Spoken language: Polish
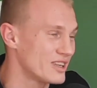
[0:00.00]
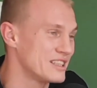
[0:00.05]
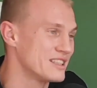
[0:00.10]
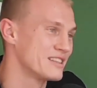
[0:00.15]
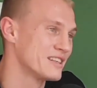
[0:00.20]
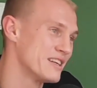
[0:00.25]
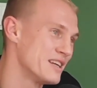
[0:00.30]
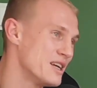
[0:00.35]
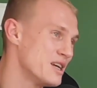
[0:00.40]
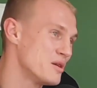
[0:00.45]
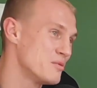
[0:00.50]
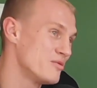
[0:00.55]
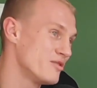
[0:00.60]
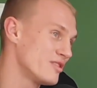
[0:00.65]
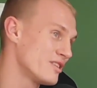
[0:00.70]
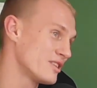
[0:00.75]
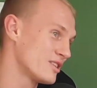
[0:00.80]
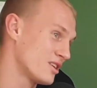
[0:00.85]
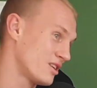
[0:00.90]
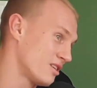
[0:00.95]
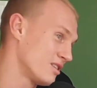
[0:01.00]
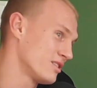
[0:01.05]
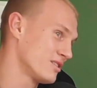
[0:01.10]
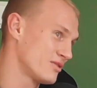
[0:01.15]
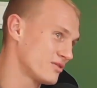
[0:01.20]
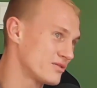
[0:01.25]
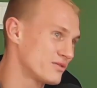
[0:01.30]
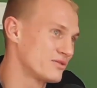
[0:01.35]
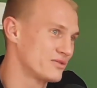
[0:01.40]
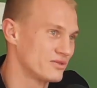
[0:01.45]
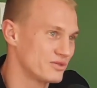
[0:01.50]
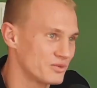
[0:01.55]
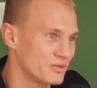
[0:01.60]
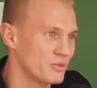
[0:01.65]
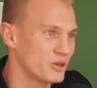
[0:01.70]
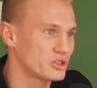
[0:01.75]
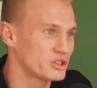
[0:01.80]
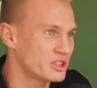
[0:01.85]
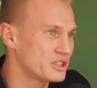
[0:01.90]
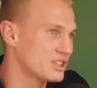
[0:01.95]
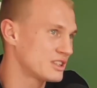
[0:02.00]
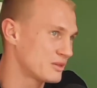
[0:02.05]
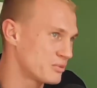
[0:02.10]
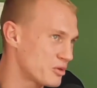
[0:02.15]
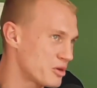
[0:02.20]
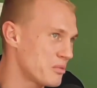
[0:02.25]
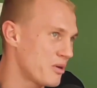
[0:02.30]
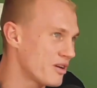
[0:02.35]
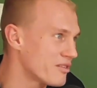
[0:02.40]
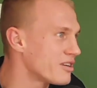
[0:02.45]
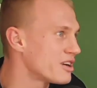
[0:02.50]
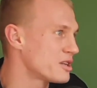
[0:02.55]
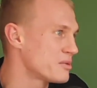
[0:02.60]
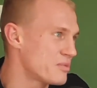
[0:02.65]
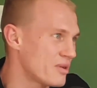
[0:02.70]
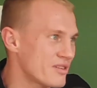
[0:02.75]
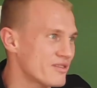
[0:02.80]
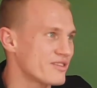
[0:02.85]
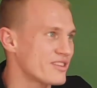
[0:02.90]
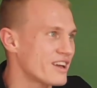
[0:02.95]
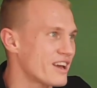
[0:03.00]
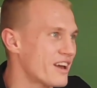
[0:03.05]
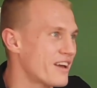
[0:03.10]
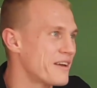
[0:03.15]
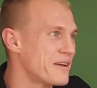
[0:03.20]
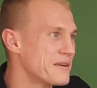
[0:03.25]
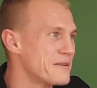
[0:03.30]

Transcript: Więc mówię, no, ale możecie spróbować, pewnie.